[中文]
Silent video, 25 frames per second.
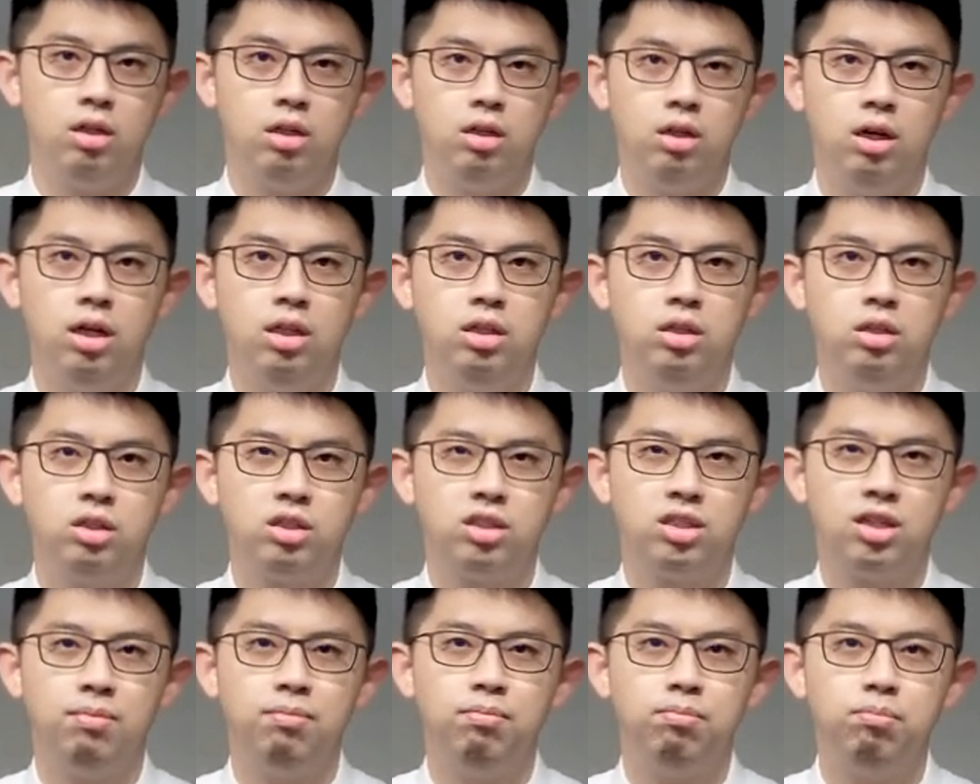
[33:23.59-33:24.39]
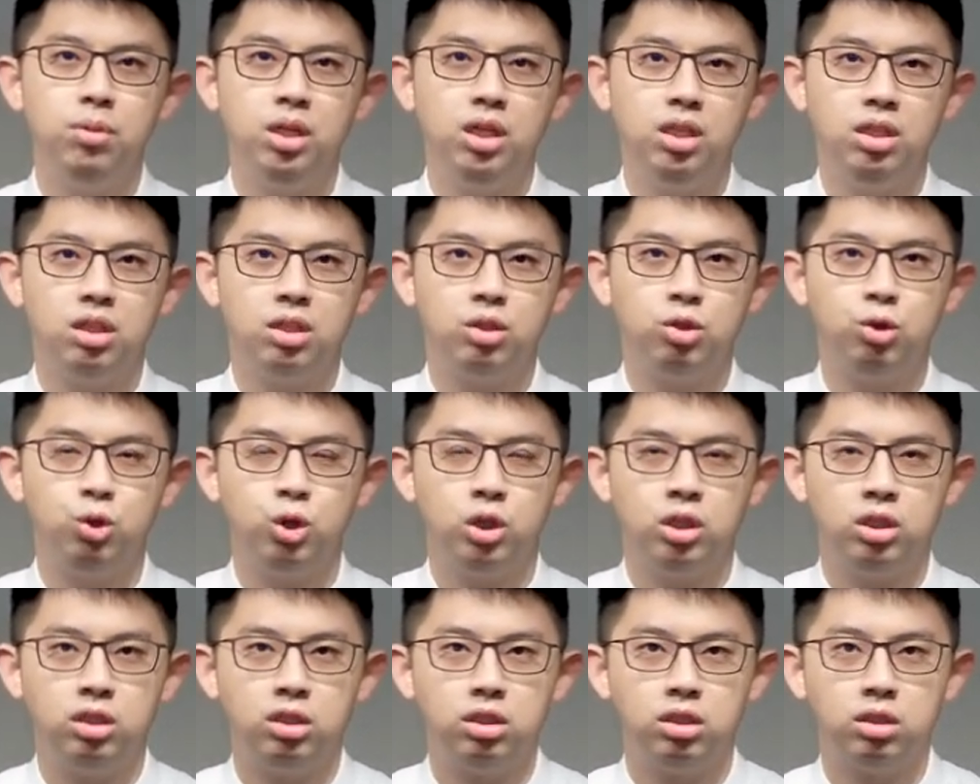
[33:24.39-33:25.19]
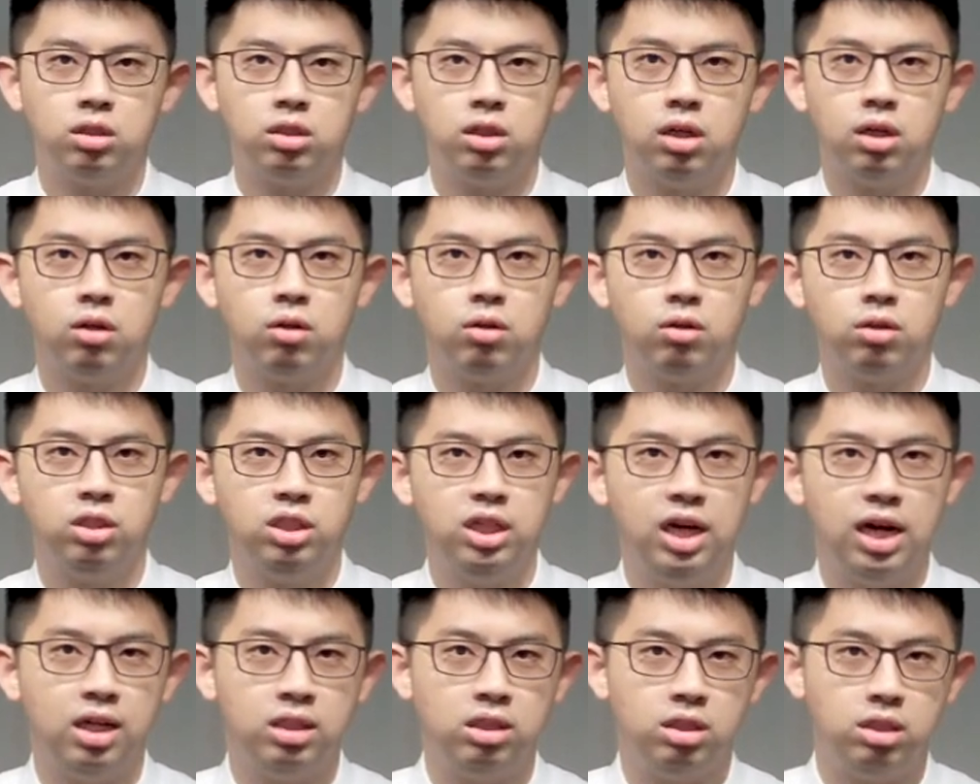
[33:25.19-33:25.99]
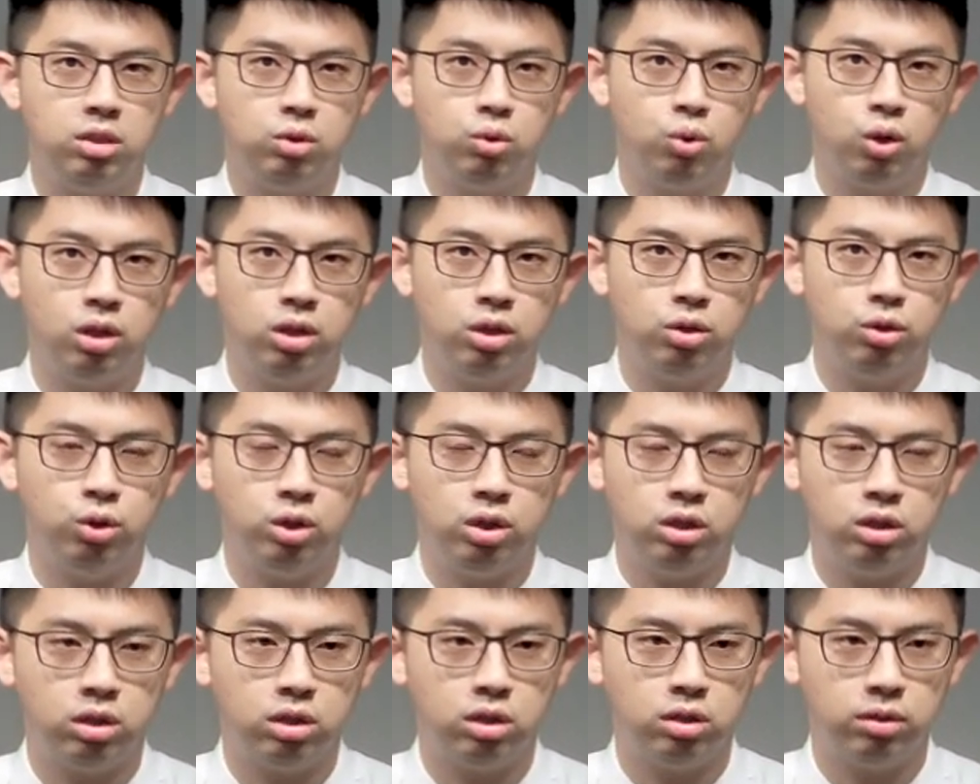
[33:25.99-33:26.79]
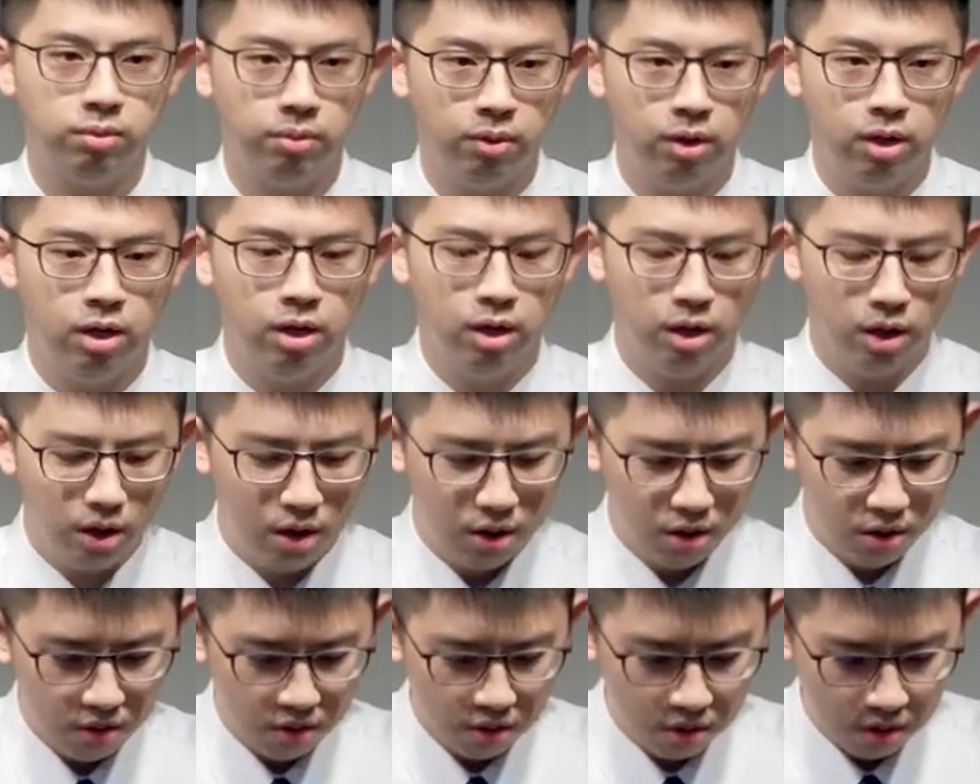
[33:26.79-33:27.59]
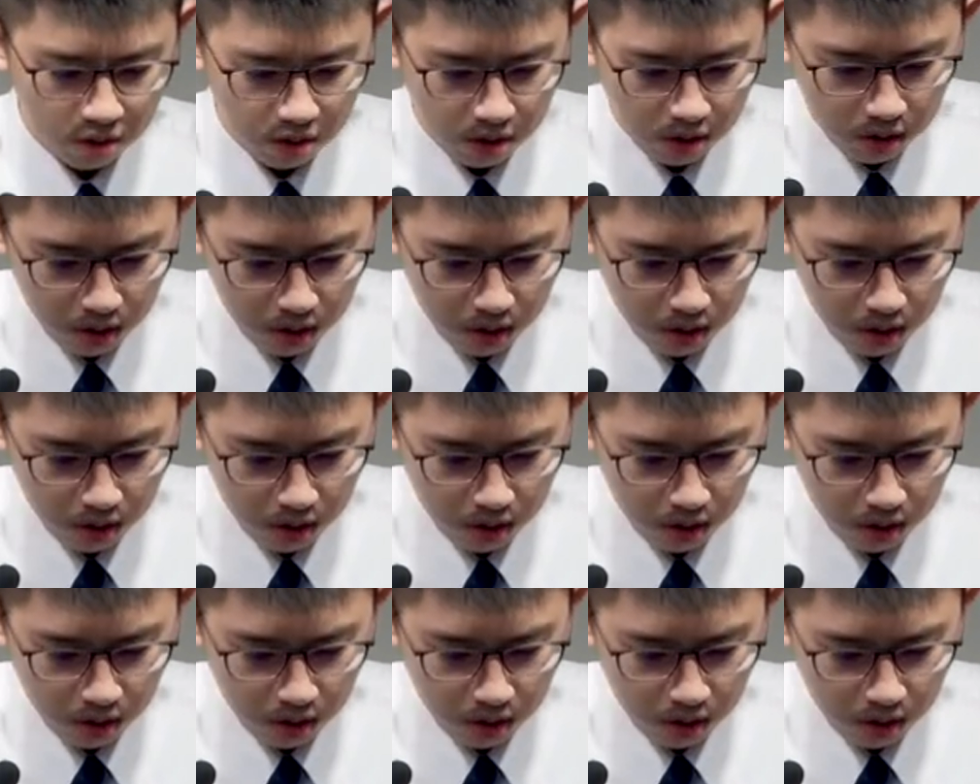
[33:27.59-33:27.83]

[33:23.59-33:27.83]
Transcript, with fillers: 人生命的选择了哈，价值观的选择，啊，